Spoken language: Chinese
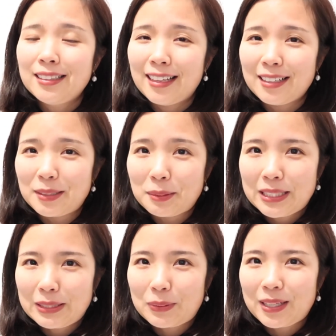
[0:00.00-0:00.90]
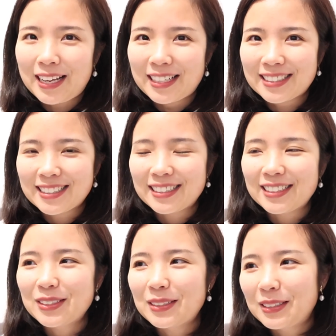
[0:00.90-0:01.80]
懒人习惯养起了，
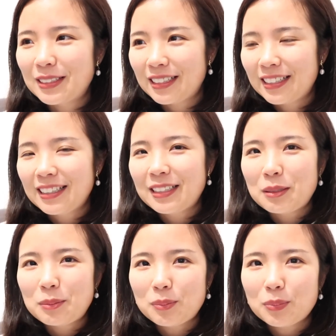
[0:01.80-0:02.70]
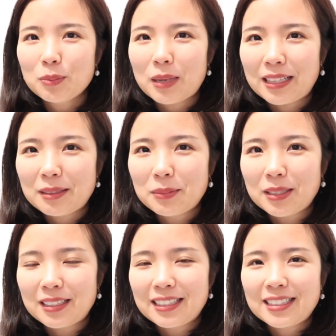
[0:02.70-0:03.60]
就是不买那
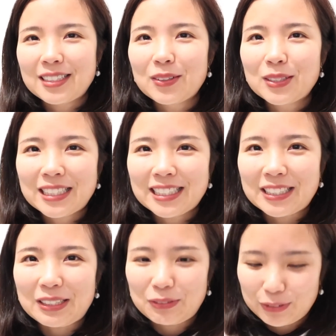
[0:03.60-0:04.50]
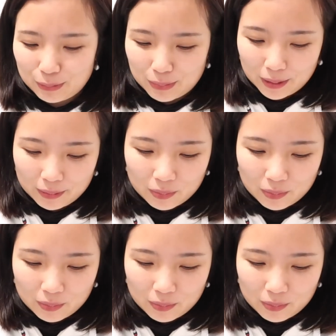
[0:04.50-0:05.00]
么娇气的衣服吧。